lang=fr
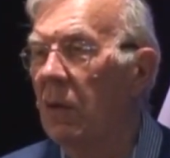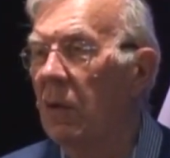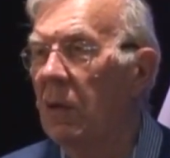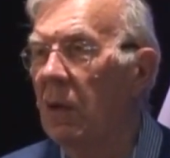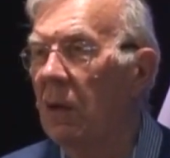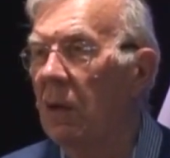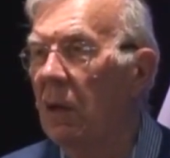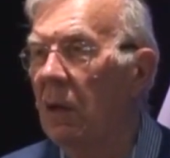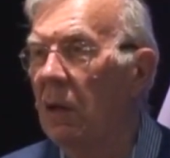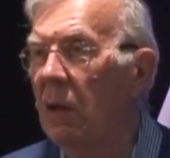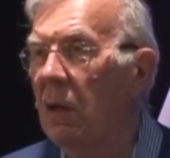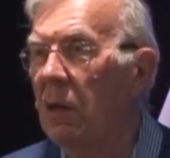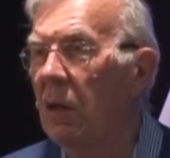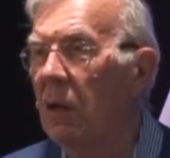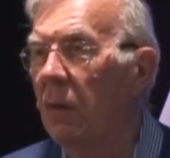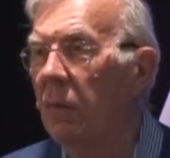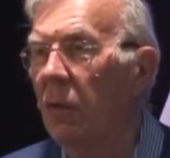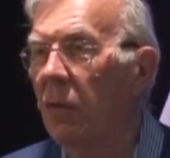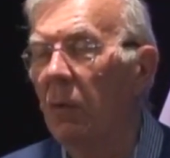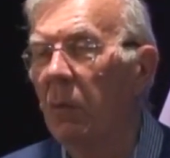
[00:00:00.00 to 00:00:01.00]
cette église
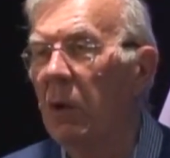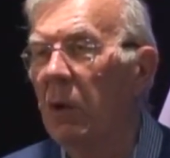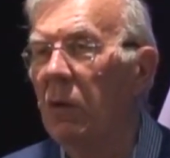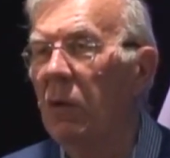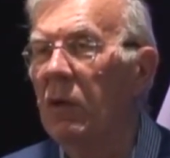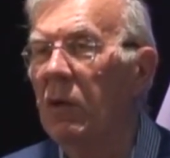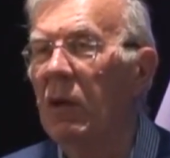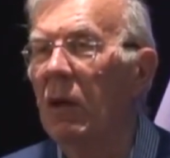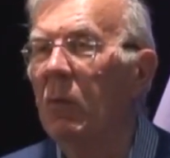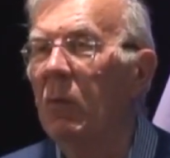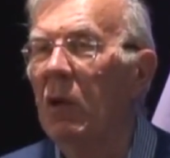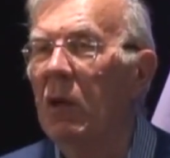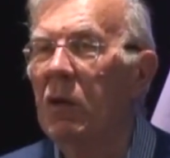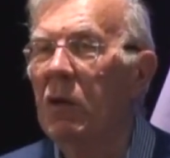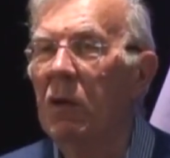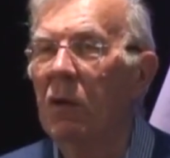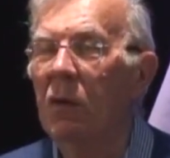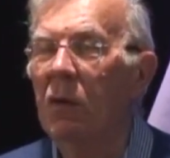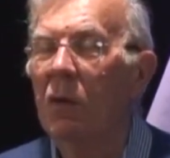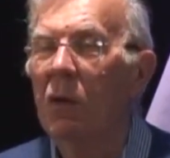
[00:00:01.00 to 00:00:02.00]
réformée de
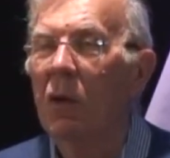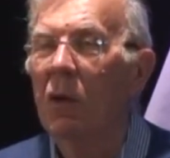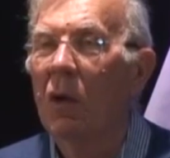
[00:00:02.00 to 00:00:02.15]
Saint-Bexan